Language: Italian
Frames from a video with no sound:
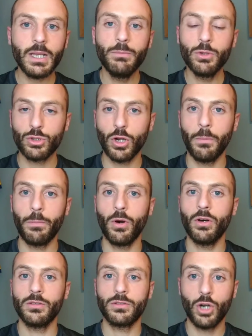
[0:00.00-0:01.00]

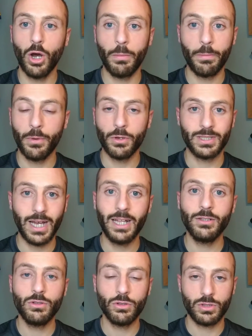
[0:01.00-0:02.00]
Purtroppo troppo,
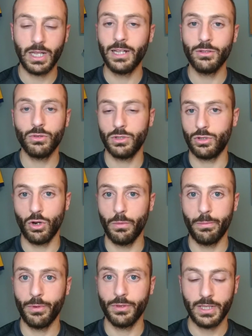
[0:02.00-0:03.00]
tanto, tanto e
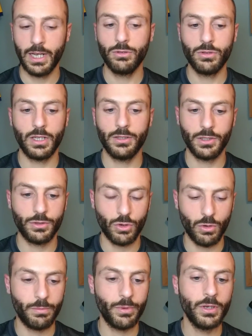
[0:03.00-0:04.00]
troppo, tanto, tanto e
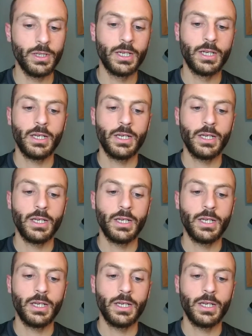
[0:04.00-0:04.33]
troppo.